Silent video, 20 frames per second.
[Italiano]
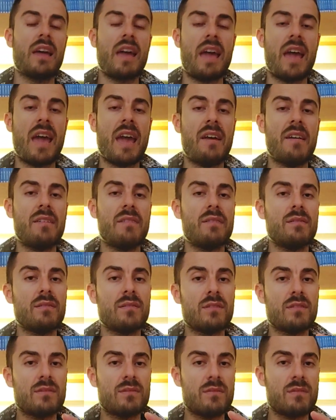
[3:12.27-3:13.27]
è
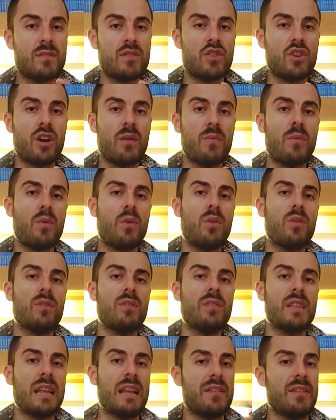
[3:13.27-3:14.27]
diciamo
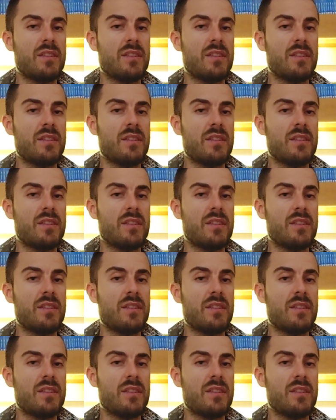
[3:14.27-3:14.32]
nella